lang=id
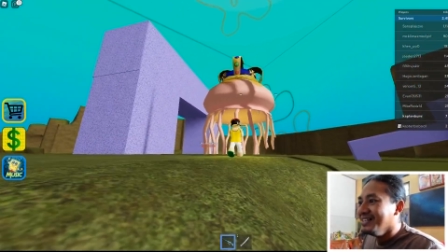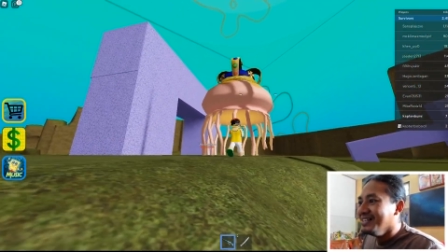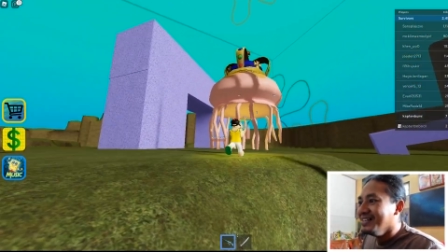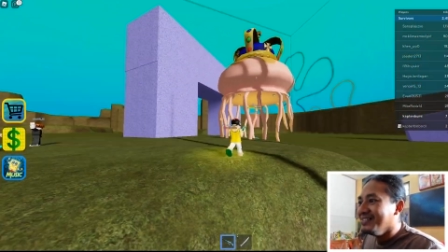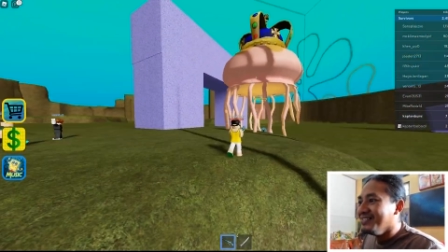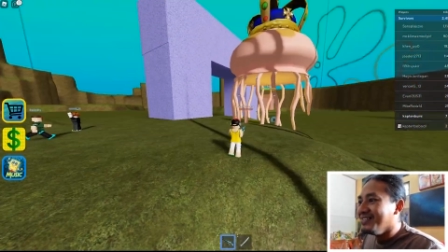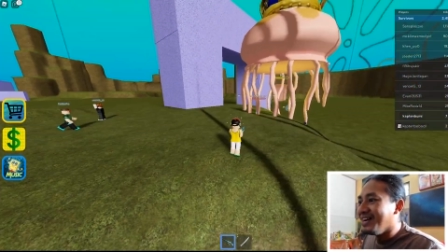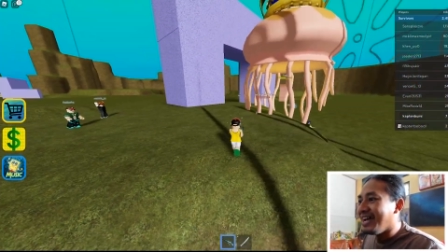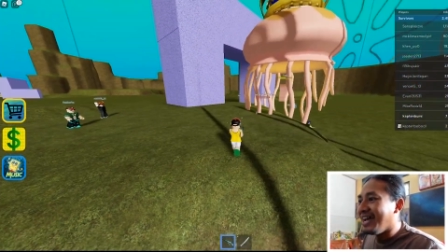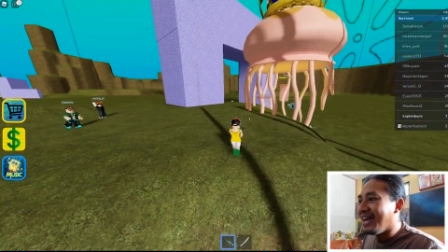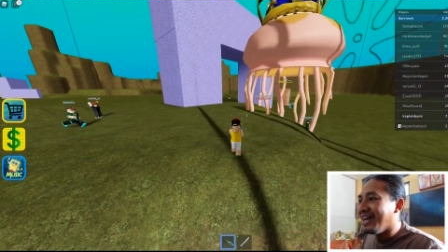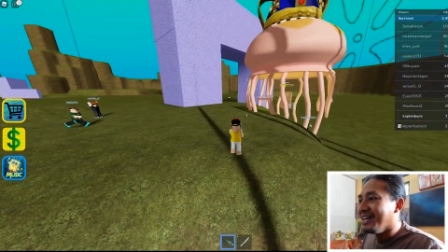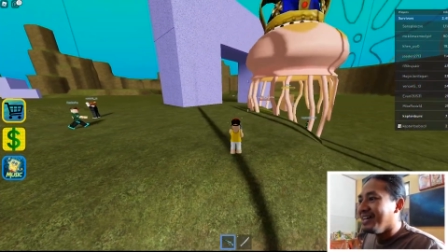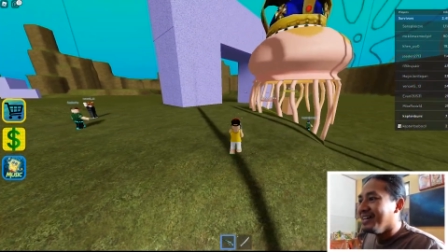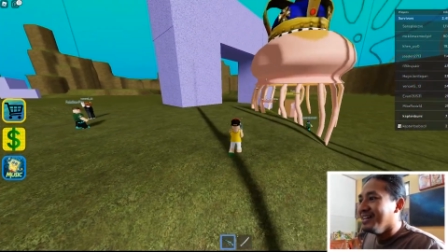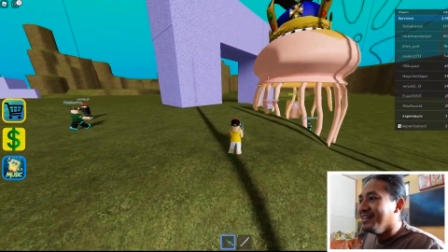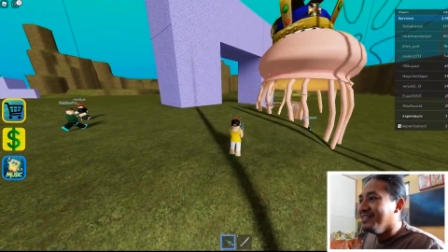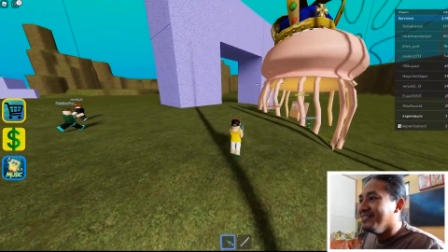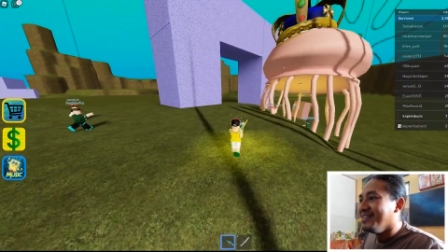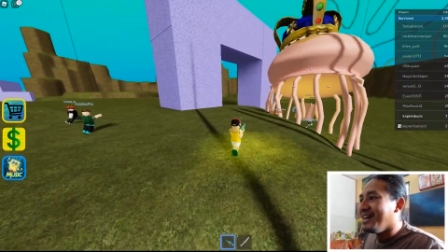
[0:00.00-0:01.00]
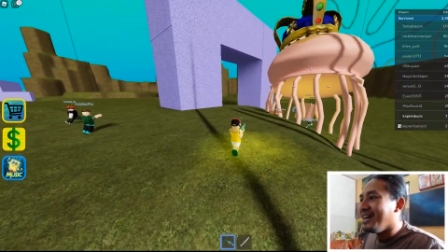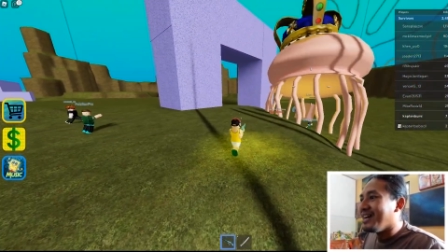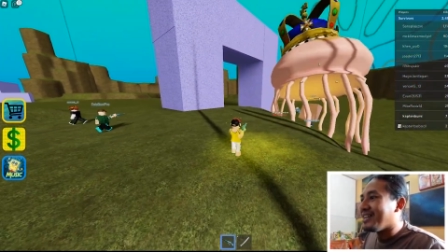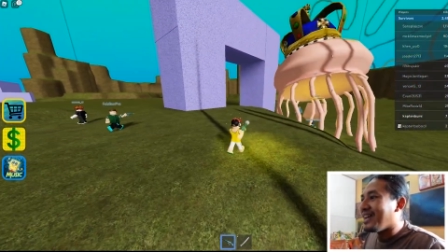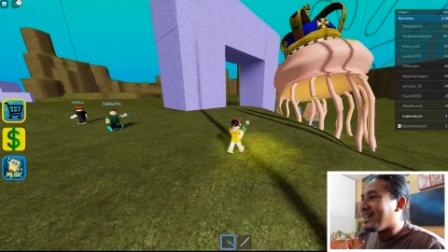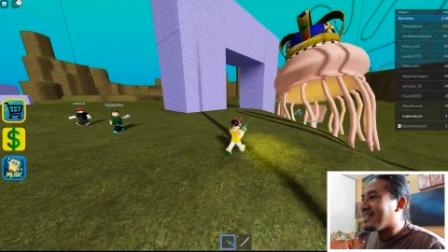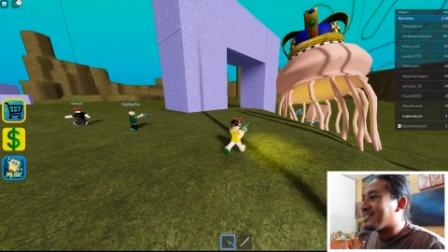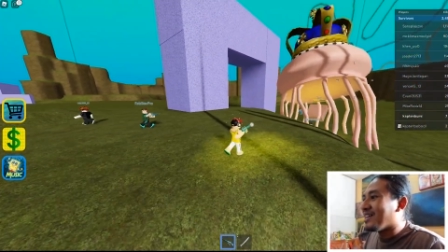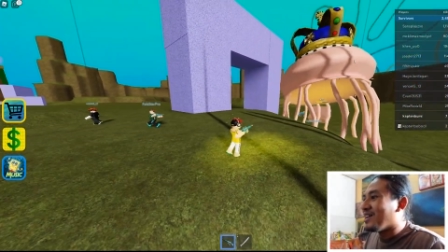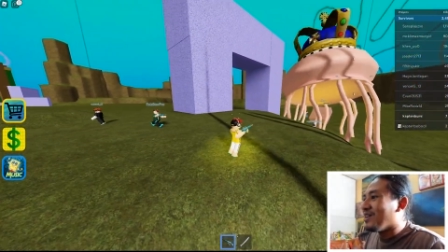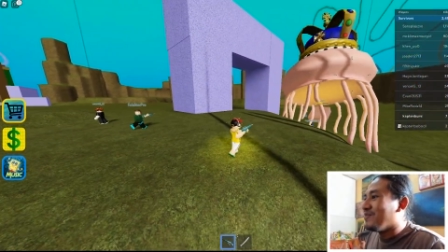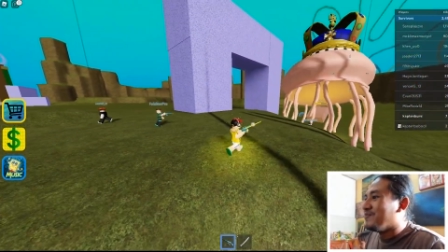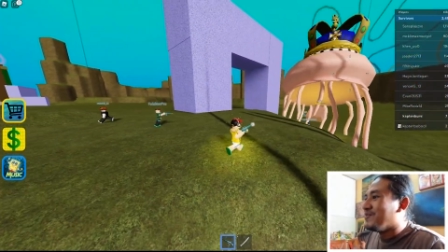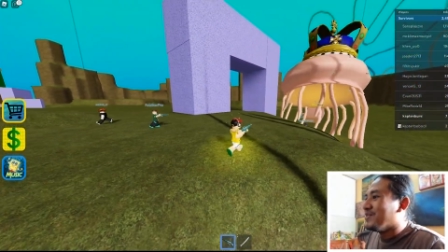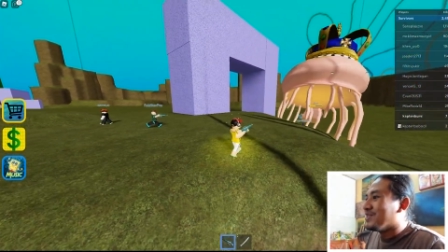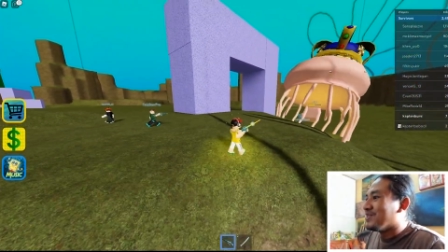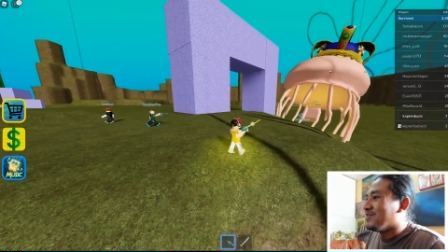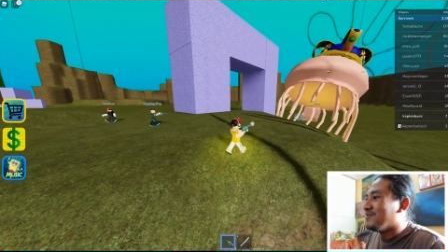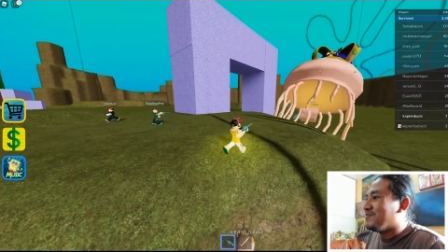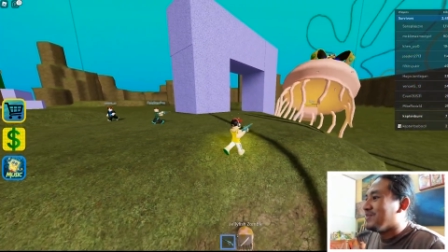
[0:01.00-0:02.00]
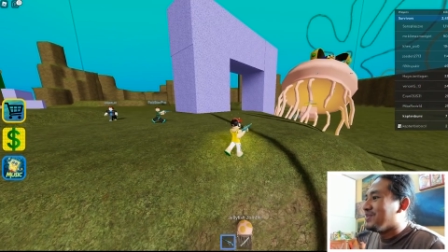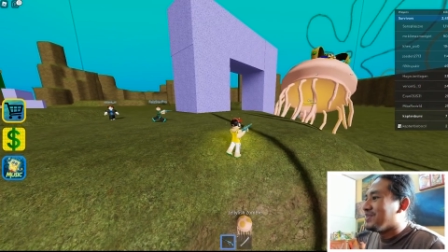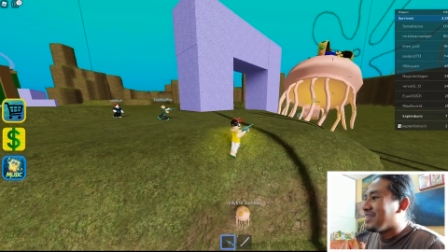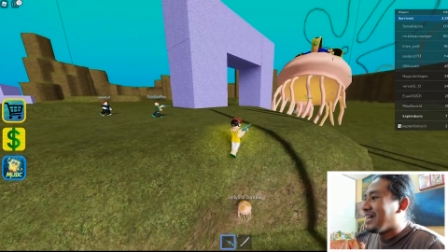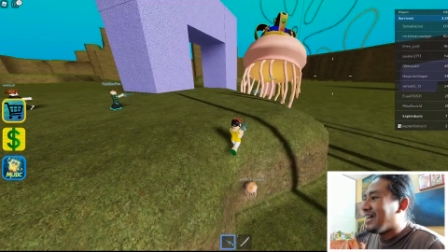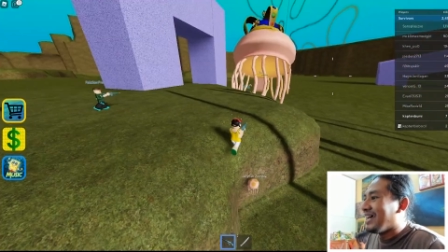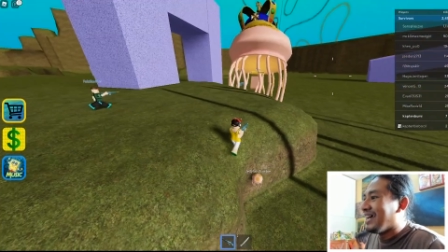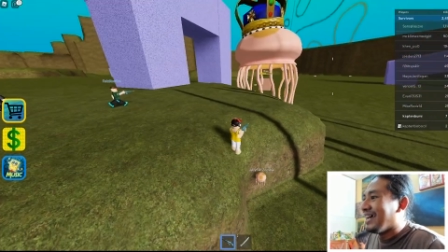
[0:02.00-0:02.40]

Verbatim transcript: Woi woi raja buru-buru.